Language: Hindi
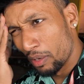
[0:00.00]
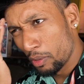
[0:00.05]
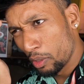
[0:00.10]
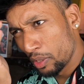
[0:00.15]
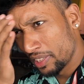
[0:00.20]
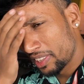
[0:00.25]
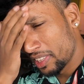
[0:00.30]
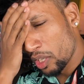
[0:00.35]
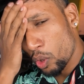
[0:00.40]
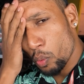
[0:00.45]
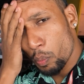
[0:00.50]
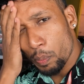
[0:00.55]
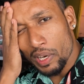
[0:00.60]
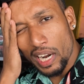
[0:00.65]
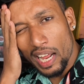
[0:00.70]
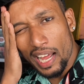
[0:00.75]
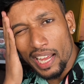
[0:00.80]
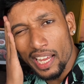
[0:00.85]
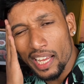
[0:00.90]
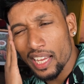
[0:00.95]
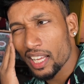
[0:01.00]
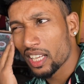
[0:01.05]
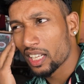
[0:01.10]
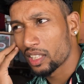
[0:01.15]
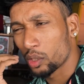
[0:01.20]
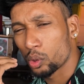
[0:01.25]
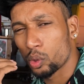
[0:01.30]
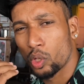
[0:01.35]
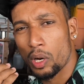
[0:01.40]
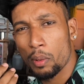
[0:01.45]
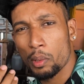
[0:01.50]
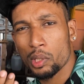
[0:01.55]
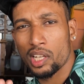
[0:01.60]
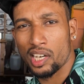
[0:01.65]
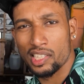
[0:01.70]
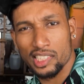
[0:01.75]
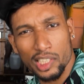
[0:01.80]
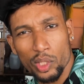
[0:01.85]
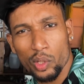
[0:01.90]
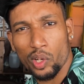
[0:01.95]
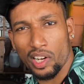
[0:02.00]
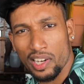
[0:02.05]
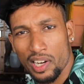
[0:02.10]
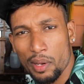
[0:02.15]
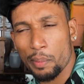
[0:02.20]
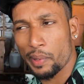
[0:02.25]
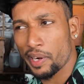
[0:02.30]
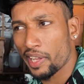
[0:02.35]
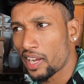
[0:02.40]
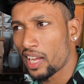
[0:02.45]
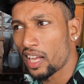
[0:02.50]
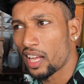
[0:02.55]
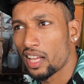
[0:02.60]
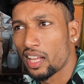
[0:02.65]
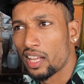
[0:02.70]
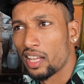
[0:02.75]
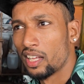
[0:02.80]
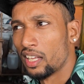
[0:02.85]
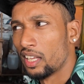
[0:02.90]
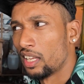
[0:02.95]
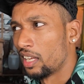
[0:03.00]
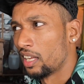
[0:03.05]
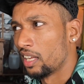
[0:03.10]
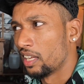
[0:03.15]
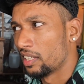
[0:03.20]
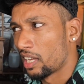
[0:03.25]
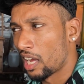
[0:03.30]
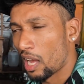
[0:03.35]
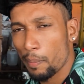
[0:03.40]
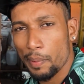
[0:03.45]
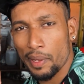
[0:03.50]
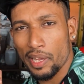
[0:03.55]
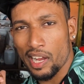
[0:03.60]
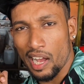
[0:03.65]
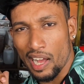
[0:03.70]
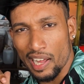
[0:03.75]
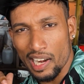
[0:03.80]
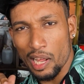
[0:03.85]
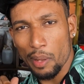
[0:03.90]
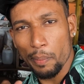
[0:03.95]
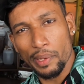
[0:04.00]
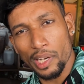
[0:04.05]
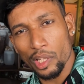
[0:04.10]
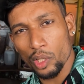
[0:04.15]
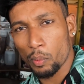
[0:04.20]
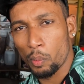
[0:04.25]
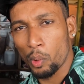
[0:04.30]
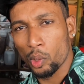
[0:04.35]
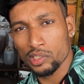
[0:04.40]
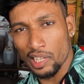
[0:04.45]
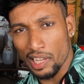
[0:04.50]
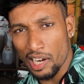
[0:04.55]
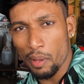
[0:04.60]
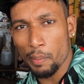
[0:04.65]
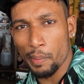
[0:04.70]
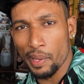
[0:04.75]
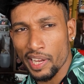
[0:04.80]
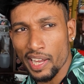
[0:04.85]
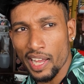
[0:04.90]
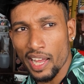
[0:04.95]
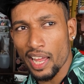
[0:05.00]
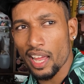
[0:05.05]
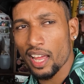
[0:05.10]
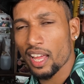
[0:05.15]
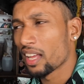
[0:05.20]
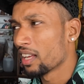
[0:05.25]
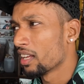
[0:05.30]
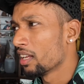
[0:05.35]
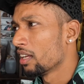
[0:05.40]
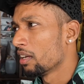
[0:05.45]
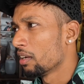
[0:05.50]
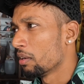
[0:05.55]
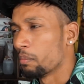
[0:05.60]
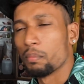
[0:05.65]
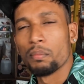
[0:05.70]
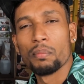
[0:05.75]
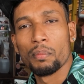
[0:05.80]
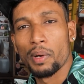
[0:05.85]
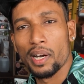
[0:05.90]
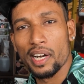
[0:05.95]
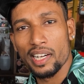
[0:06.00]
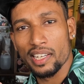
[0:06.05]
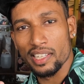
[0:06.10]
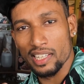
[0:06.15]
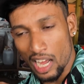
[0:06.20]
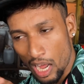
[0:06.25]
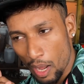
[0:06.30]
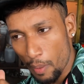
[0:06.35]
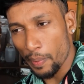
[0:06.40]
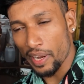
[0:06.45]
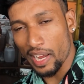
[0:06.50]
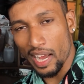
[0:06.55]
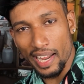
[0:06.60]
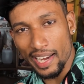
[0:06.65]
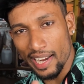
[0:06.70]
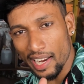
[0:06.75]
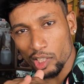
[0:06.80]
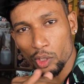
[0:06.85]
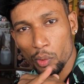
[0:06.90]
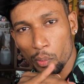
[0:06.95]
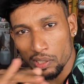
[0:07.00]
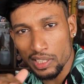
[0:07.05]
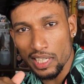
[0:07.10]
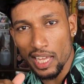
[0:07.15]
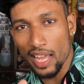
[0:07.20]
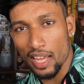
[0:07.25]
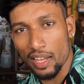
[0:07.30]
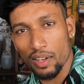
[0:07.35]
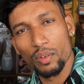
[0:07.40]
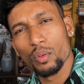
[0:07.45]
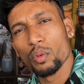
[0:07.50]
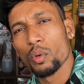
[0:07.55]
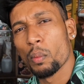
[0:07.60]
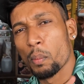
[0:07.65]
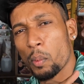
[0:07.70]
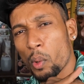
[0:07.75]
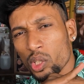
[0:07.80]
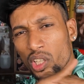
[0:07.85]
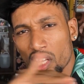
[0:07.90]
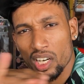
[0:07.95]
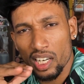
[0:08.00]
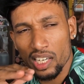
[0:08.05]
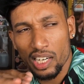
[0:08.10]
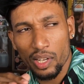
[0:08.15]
अभी इतना ऊपर आए हैं तो थोड़ा बहुत खर्चा तो करना पड़ेगा यहाँ पे खाना पीना तो बहुत ज़्यादा महंगा है बट यहाँ पे खाने का जो तो मज़ा है वो बहुत अलग